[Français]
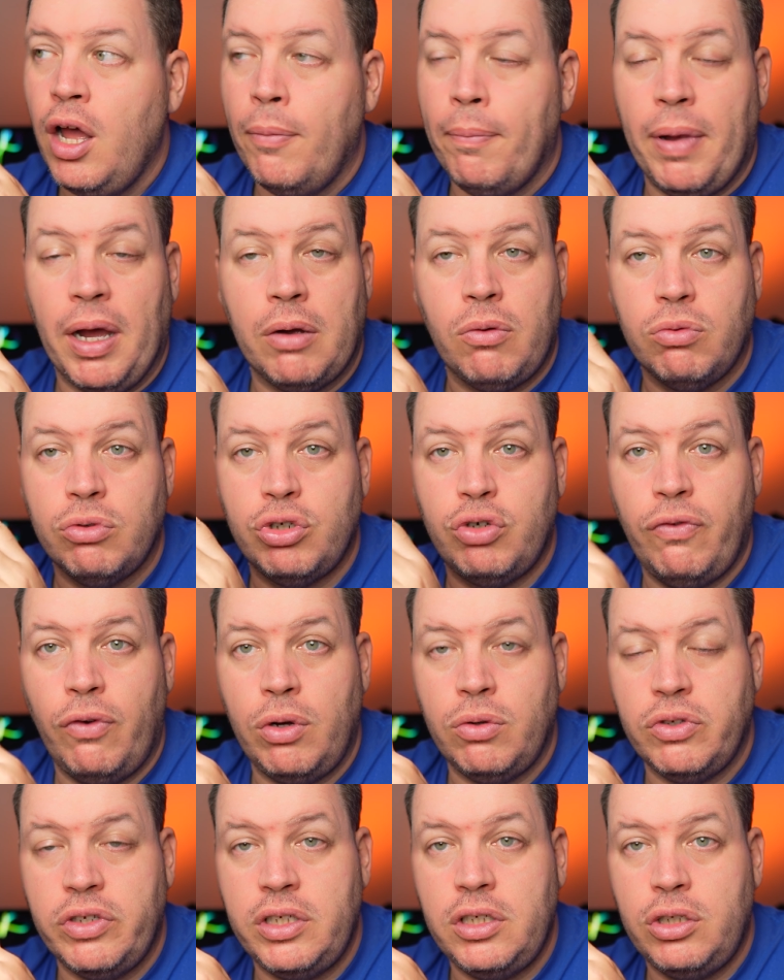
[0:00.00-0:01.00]
Par contre, je vois
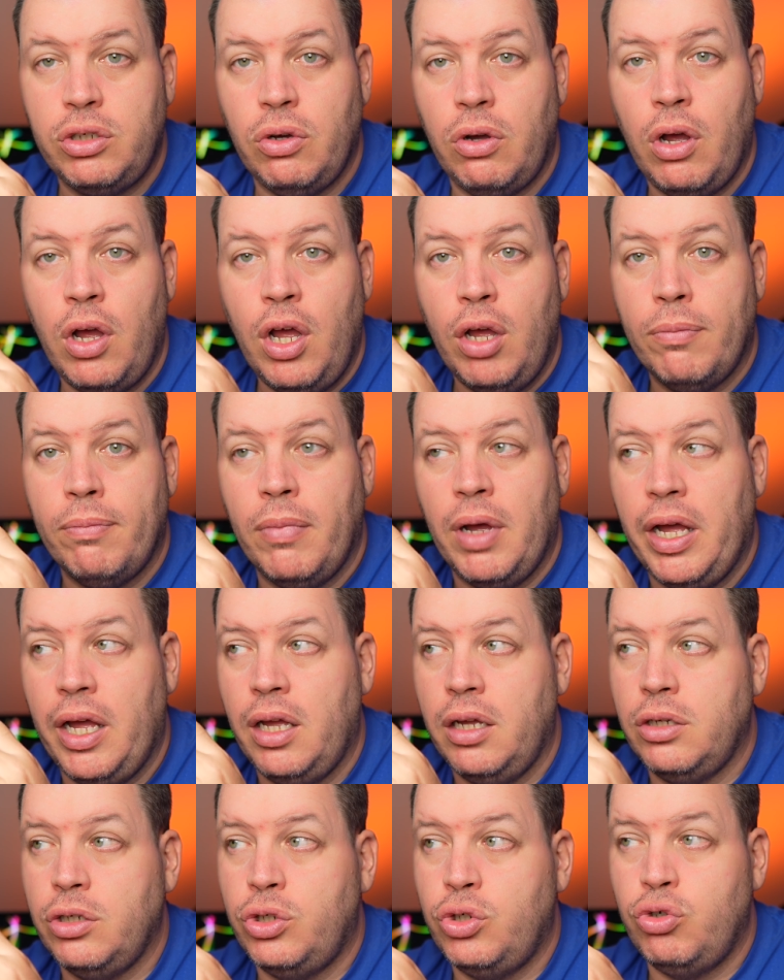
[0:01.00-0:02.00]
aussi que je
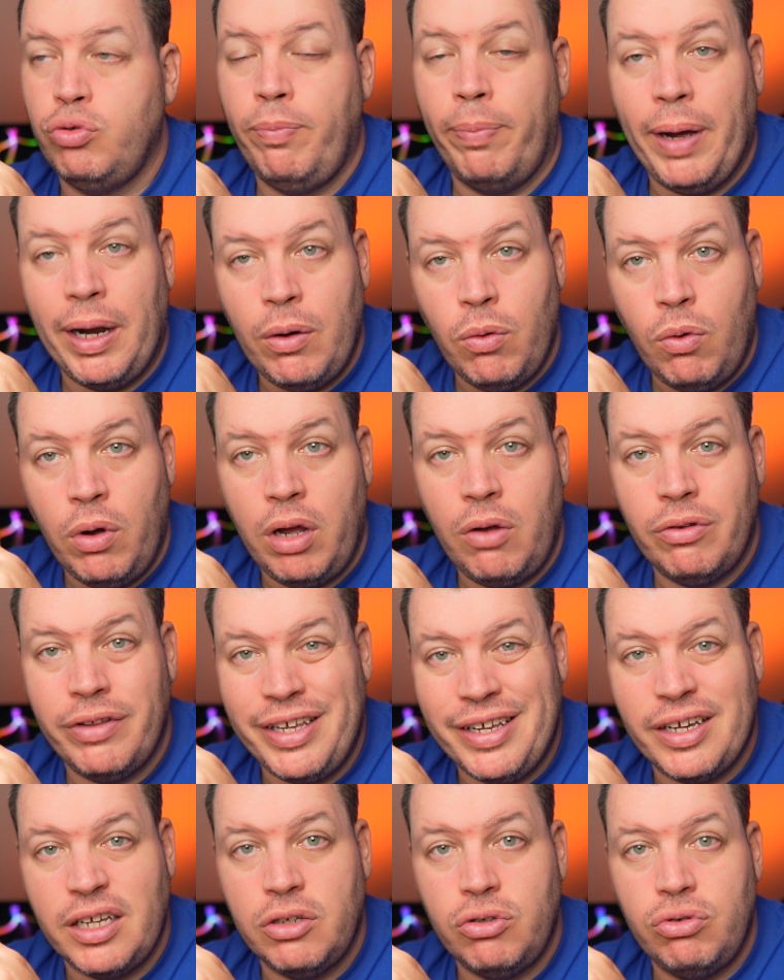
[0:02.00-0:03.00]
bah, je suis pas loin en
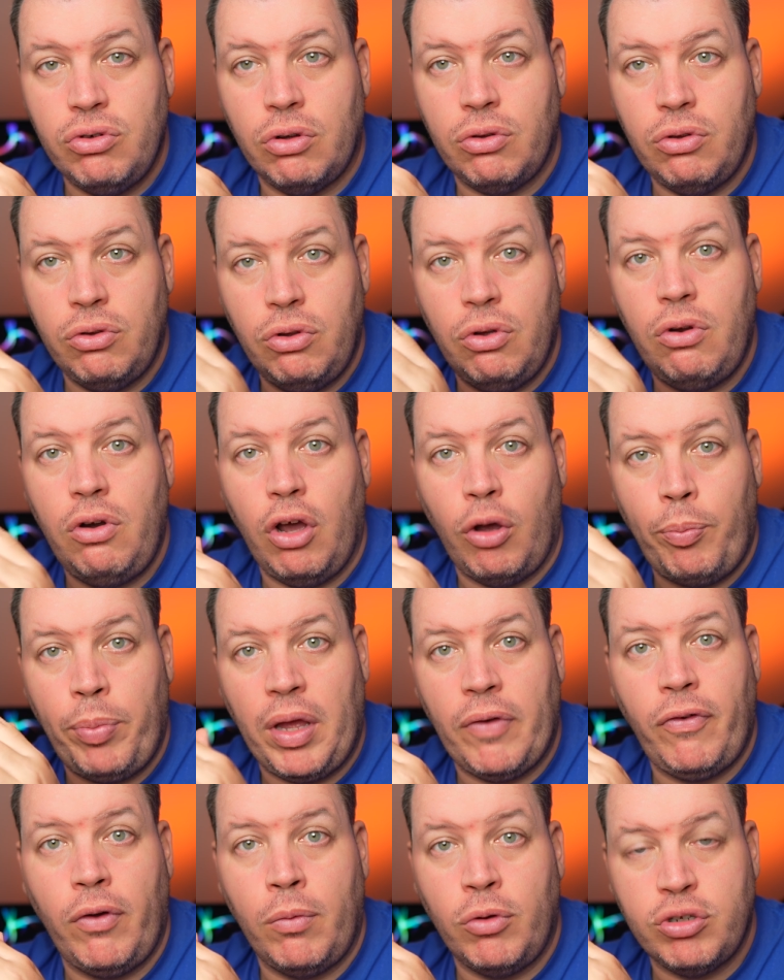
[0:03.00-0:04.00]
écriture de leur
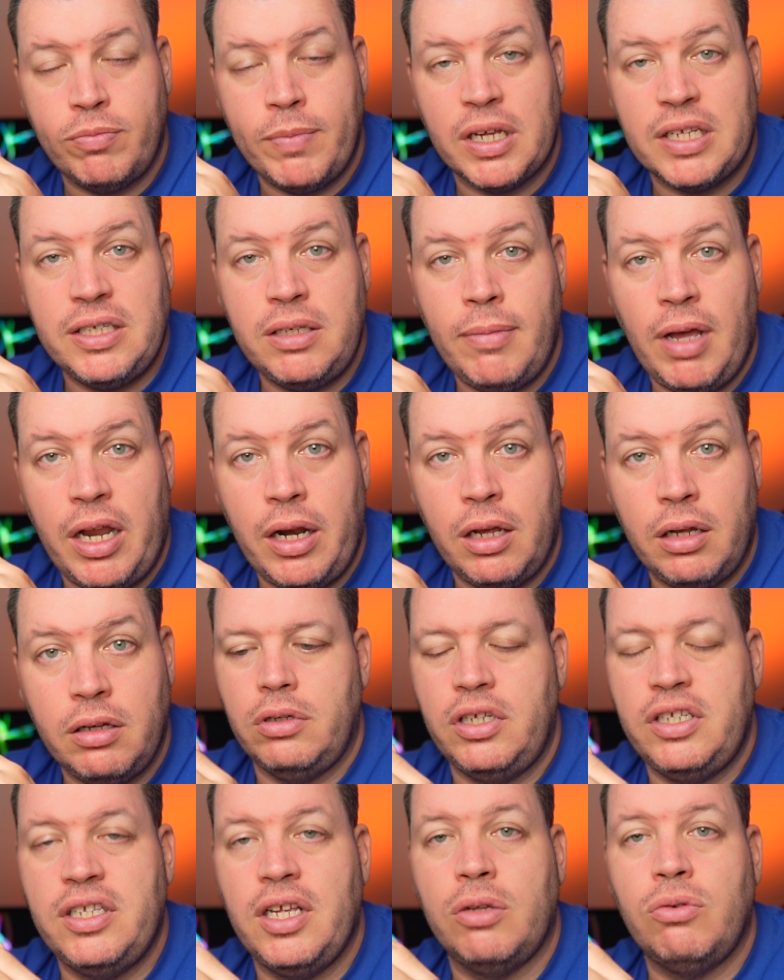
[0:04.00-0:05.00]
performance maximale. Hein.
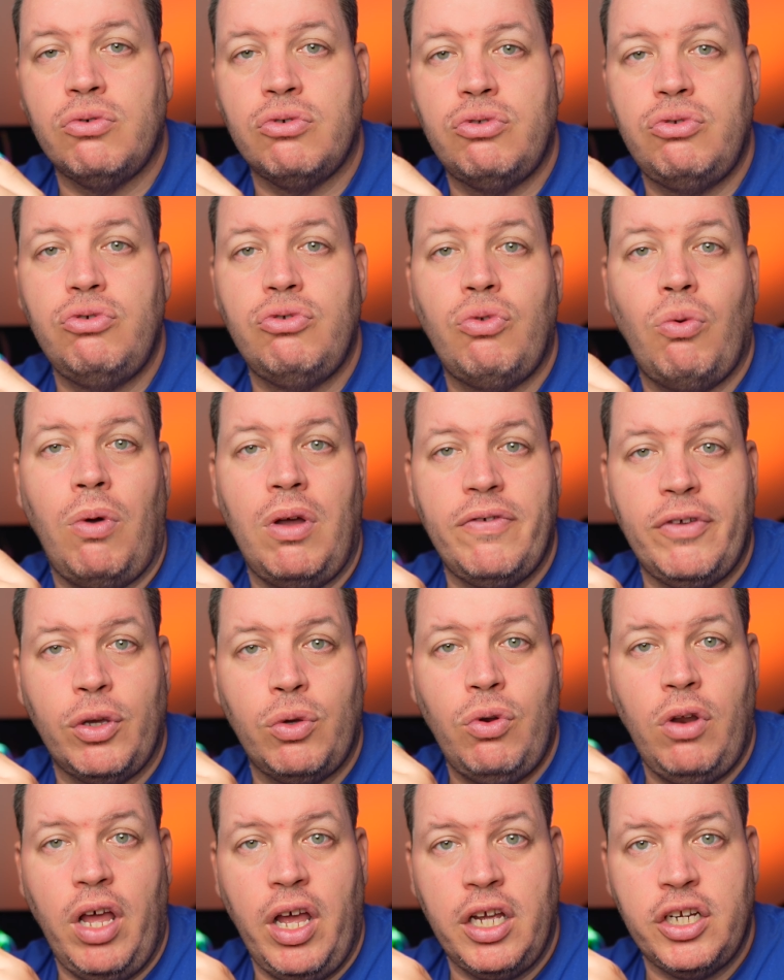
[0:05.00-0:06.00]
Ils annoncent du
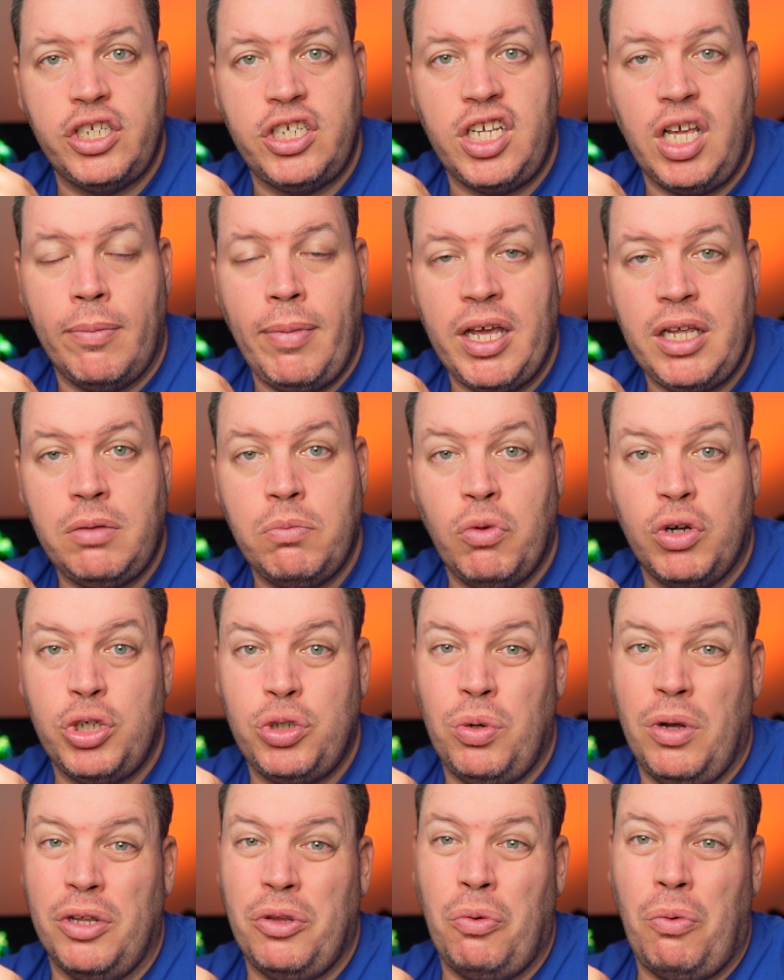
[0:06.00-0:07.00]
3,1 gigabyte, moi je
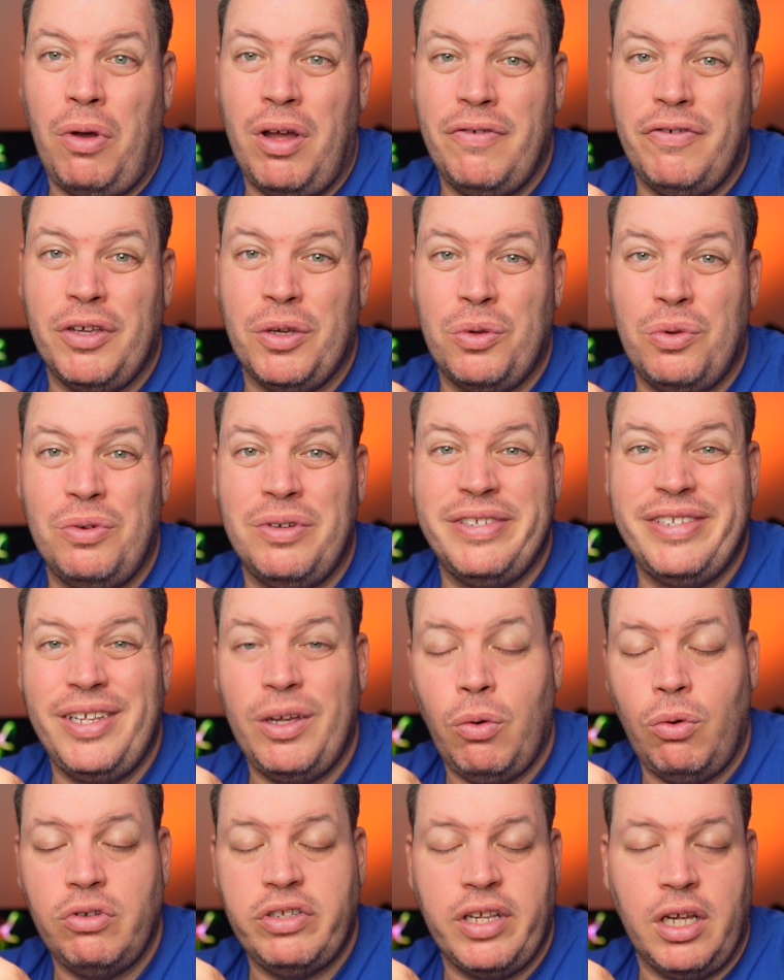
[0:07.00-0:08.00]
suis à
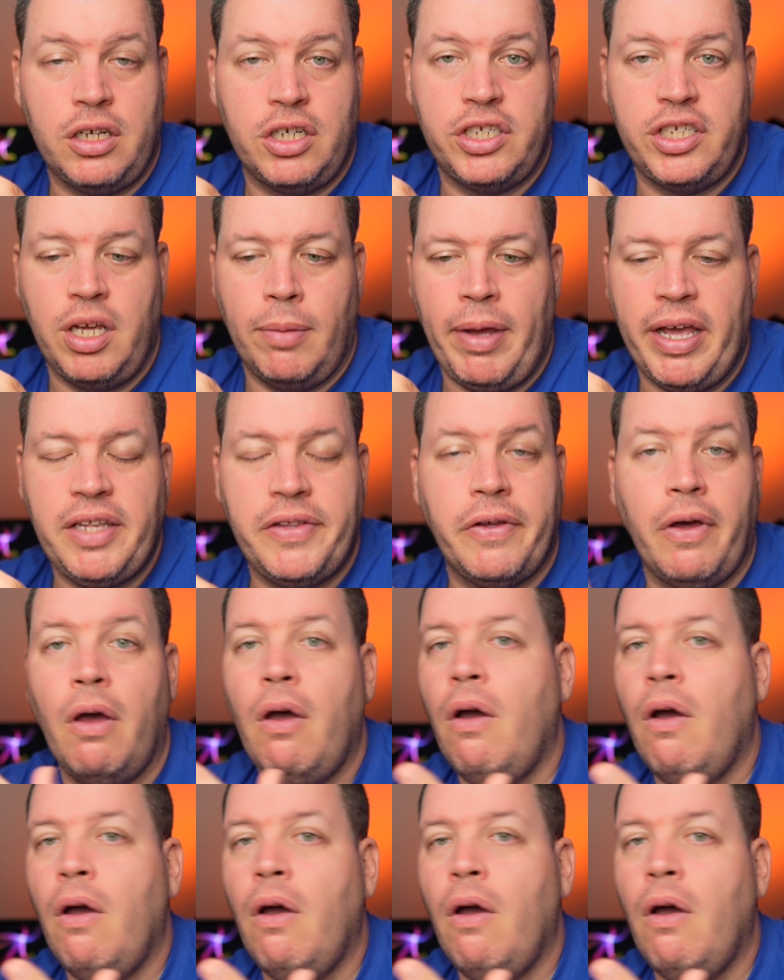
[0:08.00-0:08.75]
3,05 GB.